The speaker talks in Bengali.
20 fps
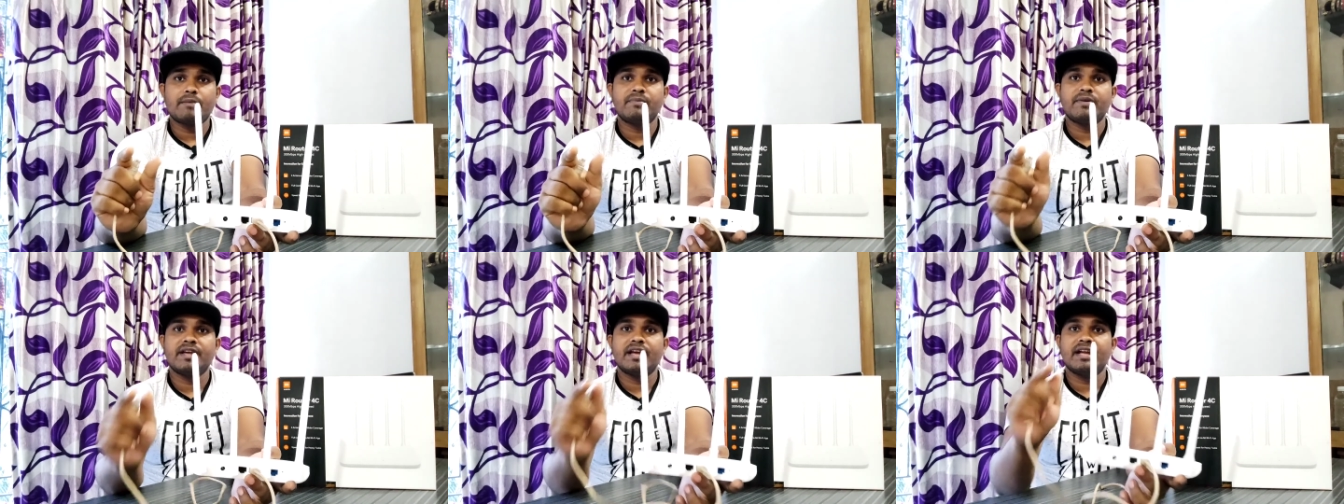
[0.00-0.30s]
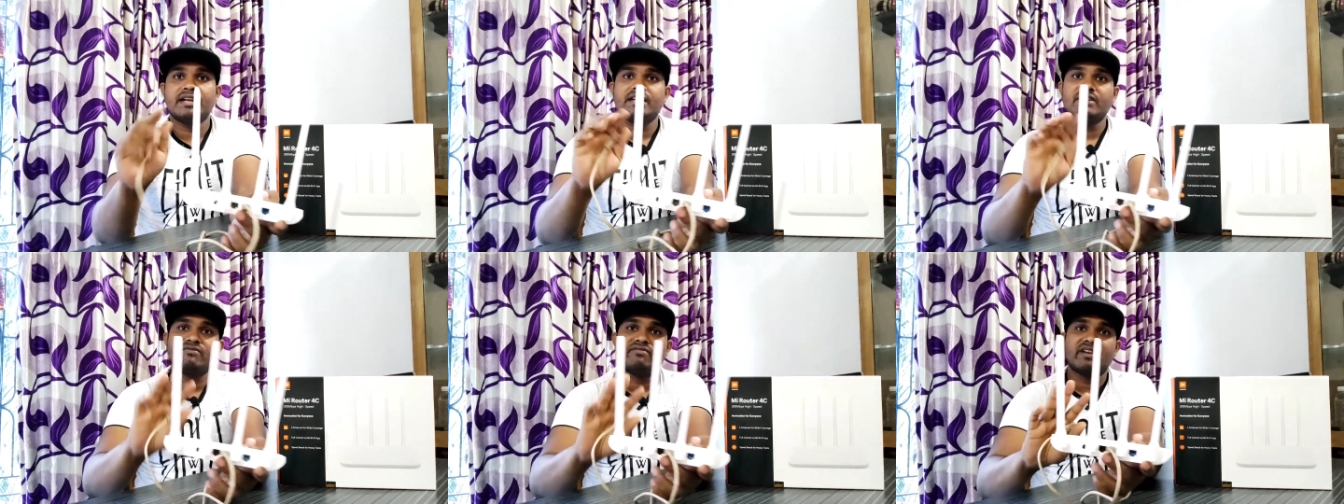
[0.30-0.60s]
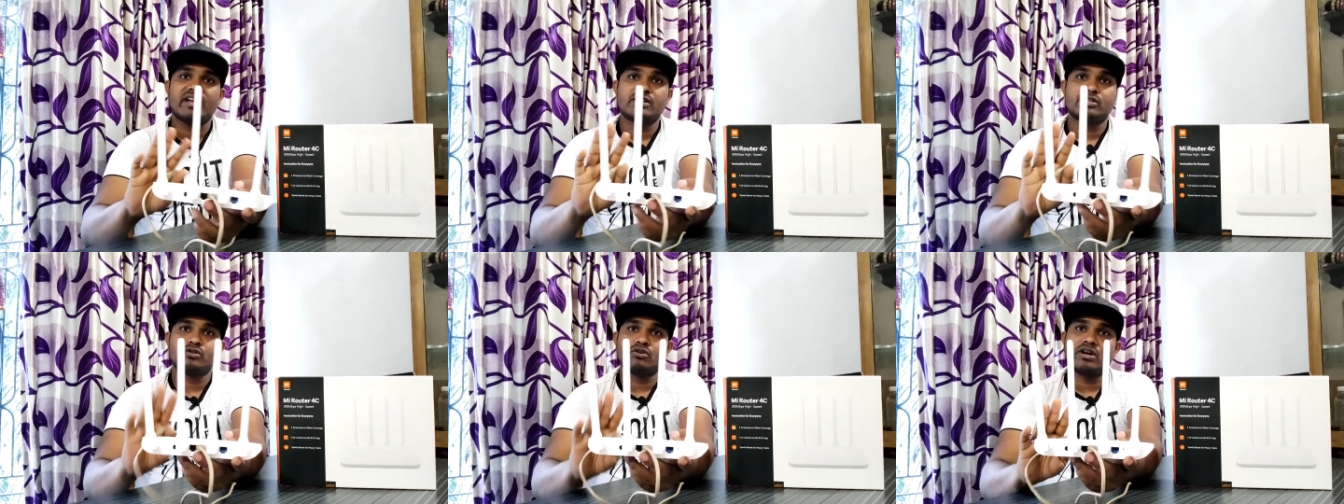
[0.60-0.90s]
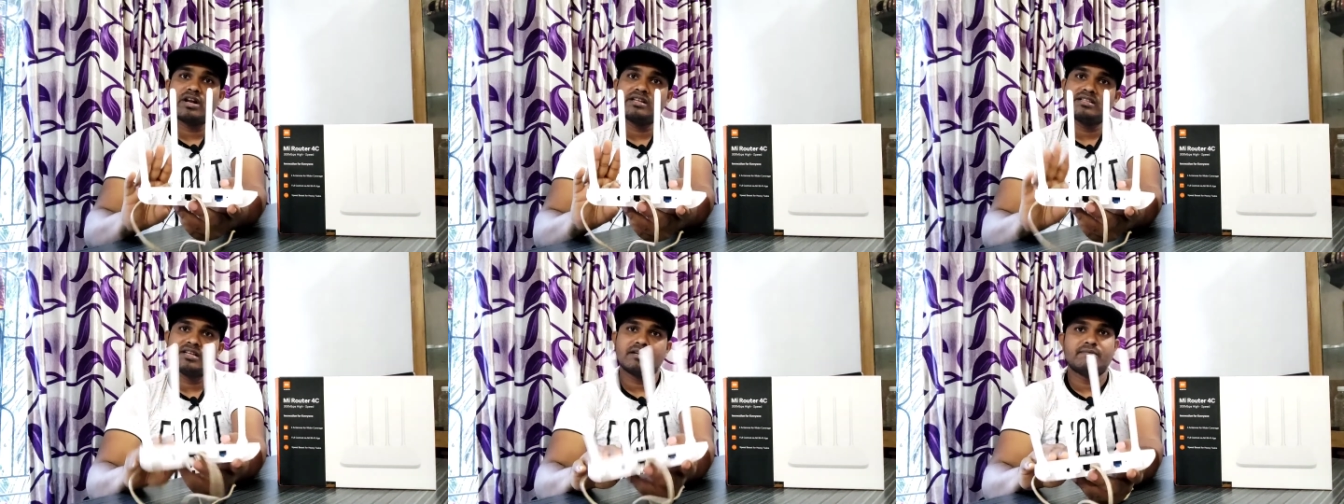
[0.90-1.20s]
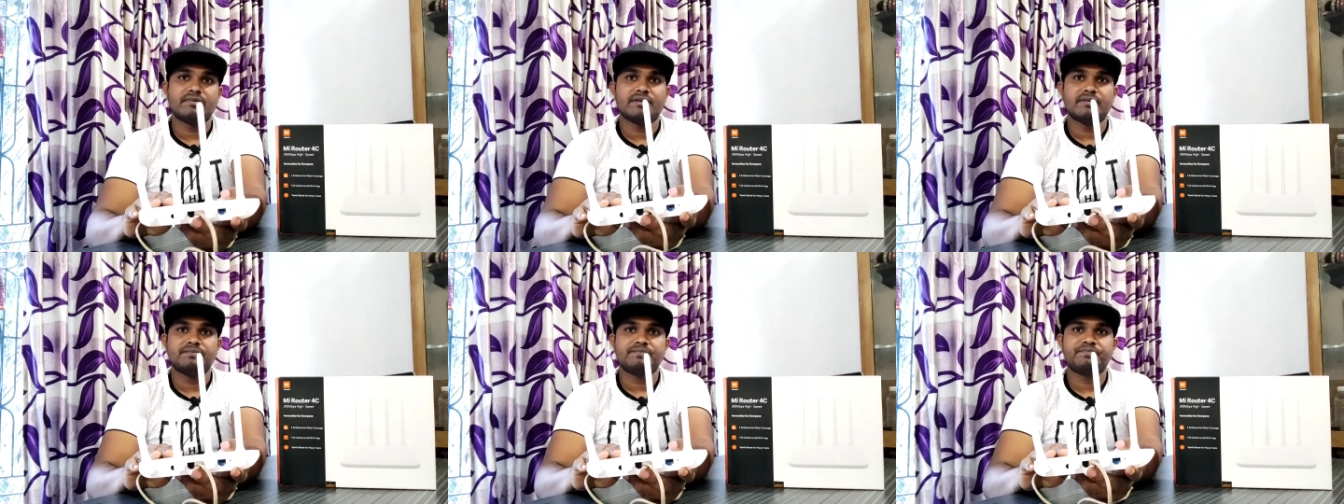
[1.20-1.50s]
নামিয়ে এটা ফ্লাশ করা
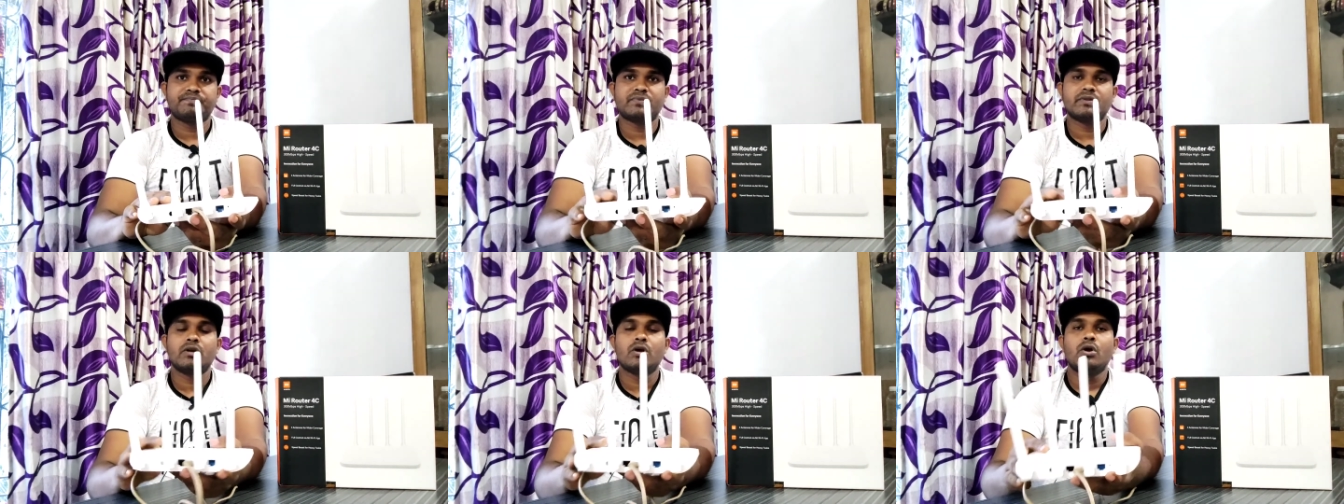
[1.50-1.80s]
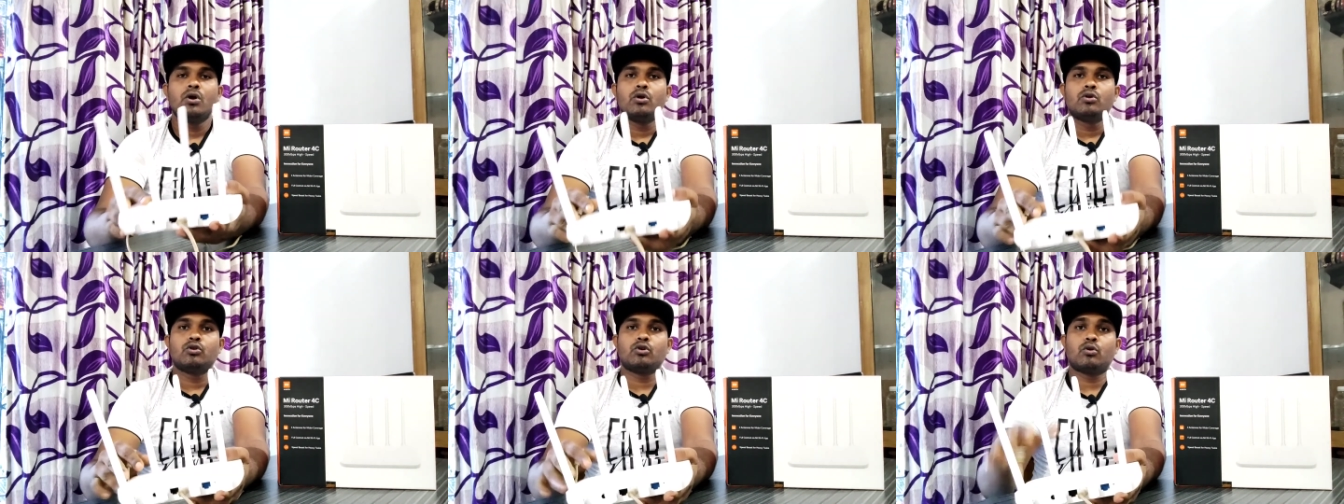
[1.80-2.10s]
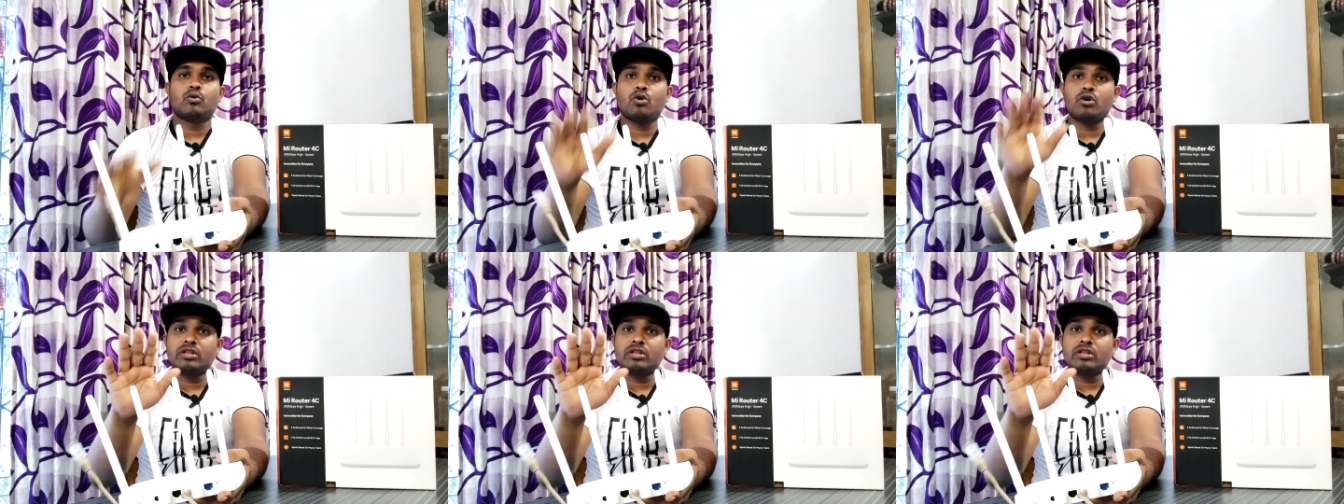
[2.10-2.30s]
যাবে তো